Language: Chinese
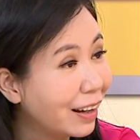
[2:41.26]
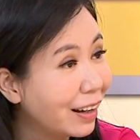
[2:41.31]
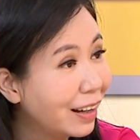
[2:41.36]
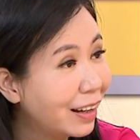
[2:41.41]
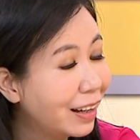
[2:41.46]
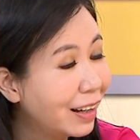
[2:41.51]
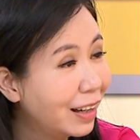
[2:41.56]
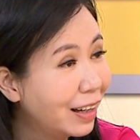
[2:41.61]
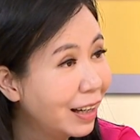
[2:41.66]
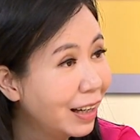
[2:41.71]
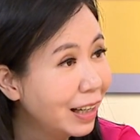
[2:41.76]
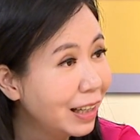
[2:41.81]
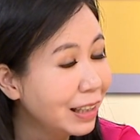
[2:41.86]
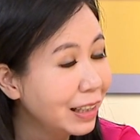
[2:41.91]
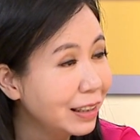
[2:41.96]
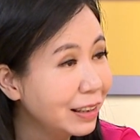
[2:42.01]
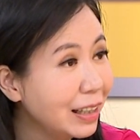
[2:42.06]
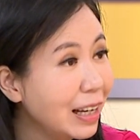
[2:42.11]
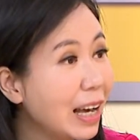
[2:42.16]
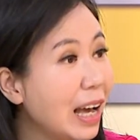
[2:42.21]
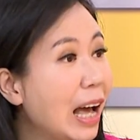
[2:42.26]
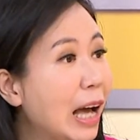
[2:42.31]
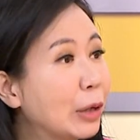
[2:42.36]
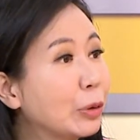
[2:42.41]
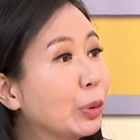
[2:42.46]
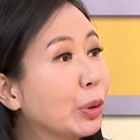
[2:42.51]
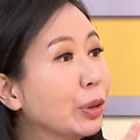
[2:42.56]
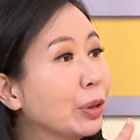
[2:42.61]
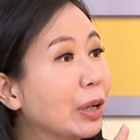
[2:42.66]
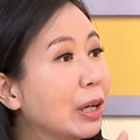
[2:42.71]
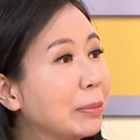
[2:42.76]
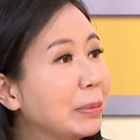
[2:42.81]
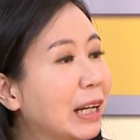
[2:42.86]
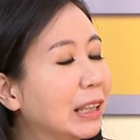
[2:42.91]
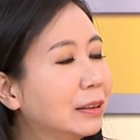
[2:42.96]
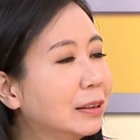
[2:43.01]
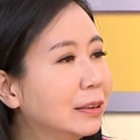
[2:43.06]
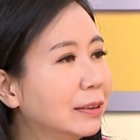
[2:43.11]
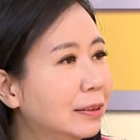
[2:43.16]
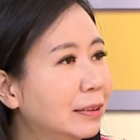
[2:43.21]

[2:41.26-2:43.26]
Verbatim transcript: 然。那那韩国瑜要不要辞